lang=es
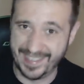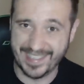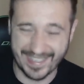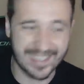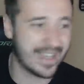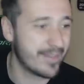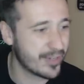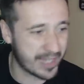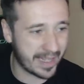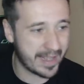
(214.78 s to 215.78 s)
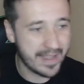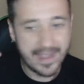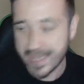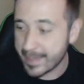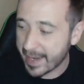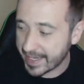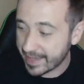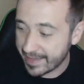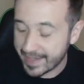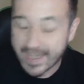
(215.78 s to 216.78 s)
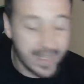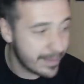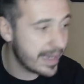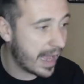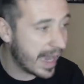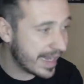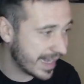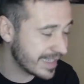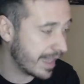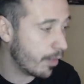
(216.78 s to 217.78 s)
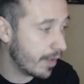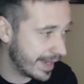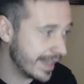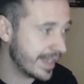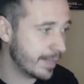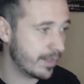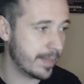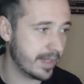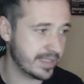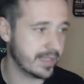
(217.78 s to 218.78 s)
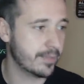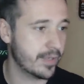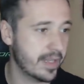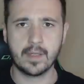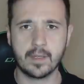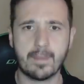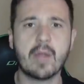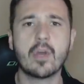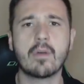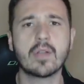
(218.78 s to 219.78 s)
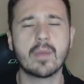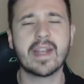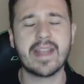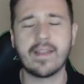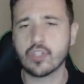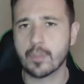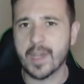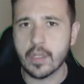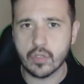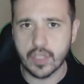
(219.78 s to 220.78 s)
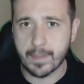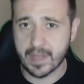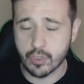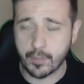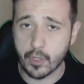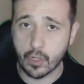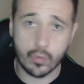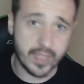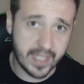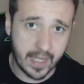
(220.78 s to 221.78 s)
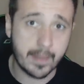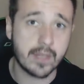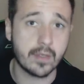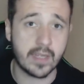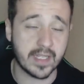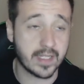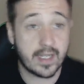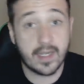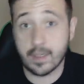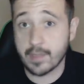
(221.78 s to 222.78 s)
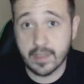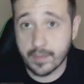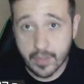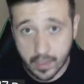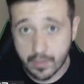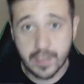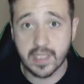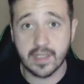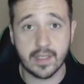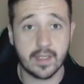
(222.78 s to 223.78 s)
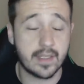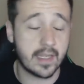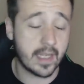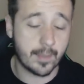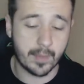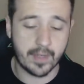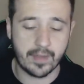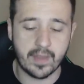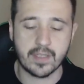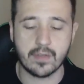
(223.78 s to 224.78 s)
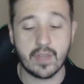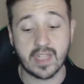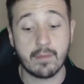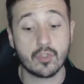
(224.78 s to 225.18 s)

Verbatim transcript: esta está bien. O sea que imaginad el nivel al que ha estado el equipo alemán esta temporada. Pero bueno, vamos a hablar ya de los pilotos y empezamos por Lewis Hamilton, que es claramente el protagonista del equipo Mercedes, ¿no? Ya sabemos